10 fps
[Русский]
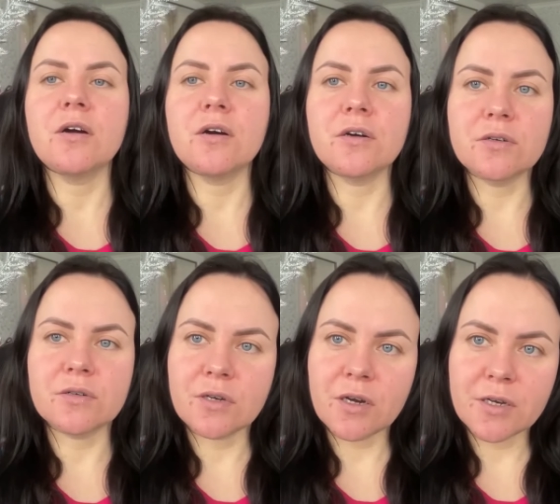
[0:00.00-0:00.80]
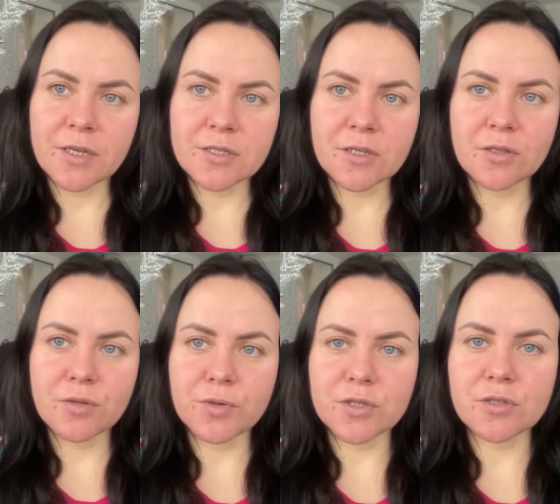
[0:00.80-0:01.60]
а, как я
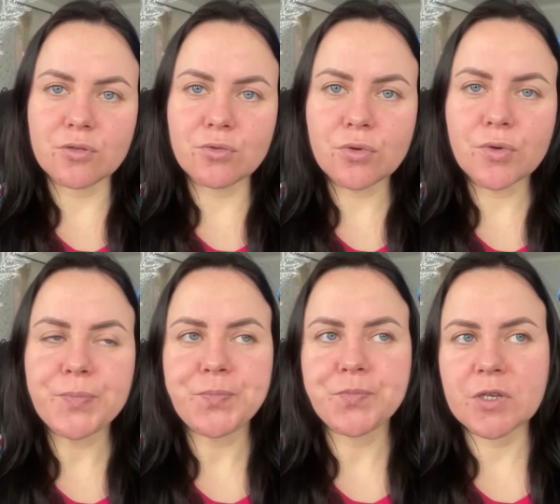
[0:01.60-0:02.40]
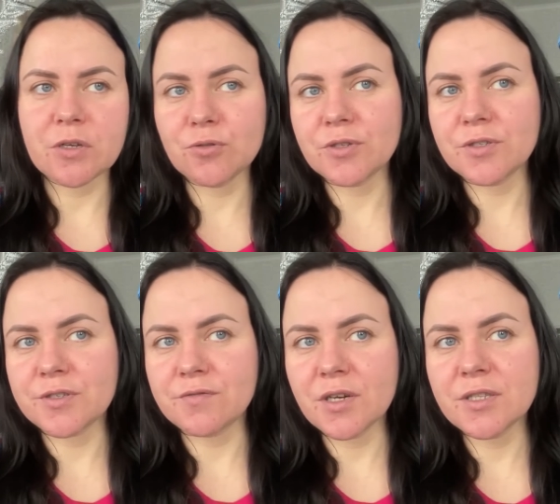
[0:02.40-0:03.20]
делала процедуру, которая
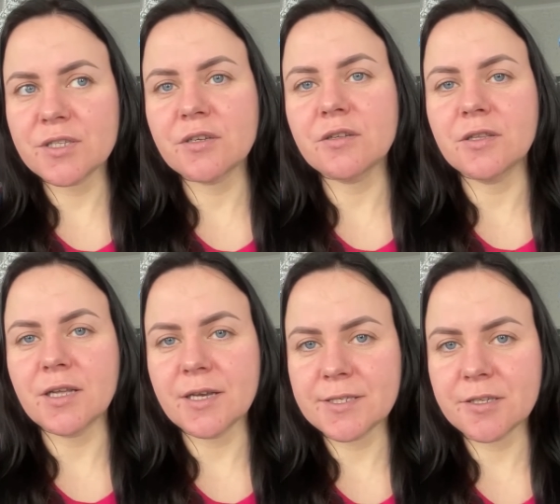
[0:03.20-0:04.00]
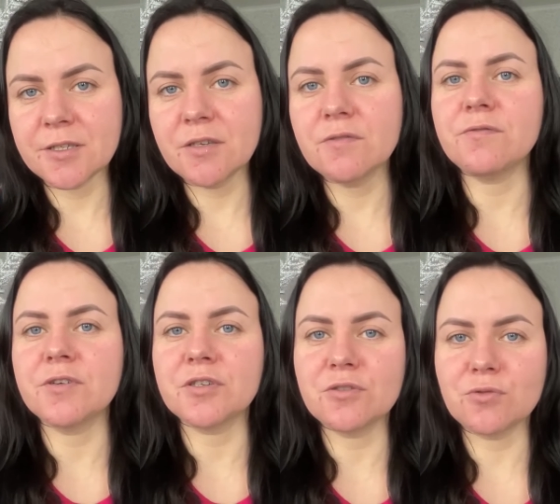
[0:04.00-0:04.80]
называется лазерный
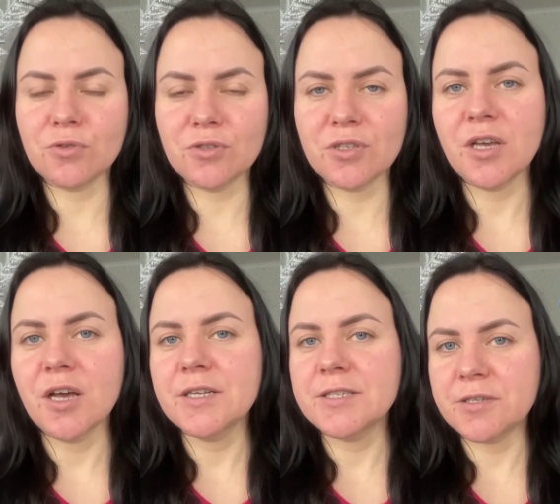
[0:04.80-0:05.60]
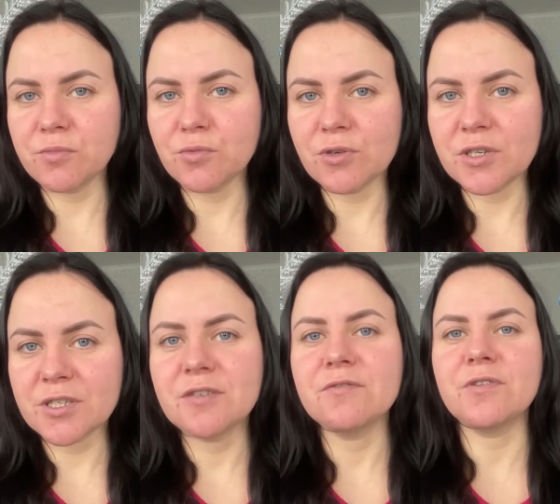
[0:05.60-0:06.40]
фракционный термолиз.